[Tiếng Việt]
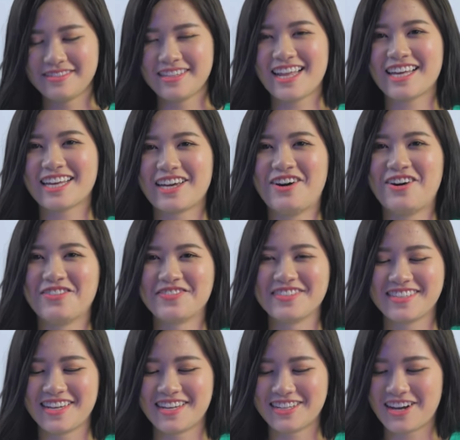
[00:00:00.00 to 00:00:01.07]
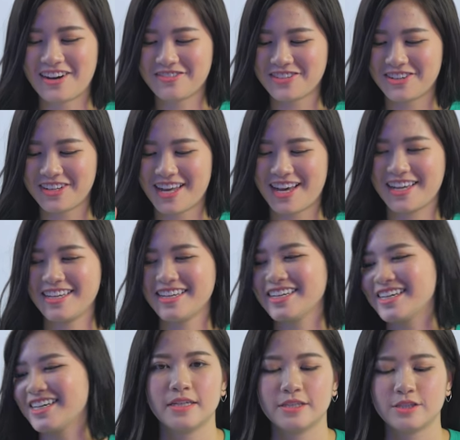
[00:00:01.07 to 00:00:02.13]
Đây là cái hộp ở dưới không thôi đấy.
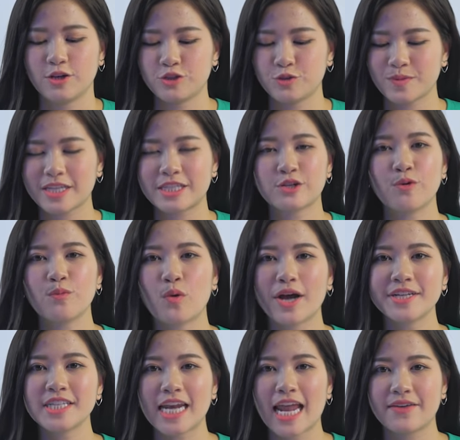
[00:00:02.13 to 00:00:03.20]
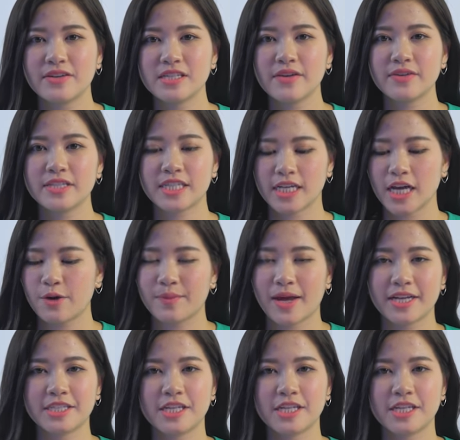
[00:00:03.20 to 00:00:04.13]
Rồi chúng ta sẽ cùng quay trở lại với nhân vật chính ngày hôm nay,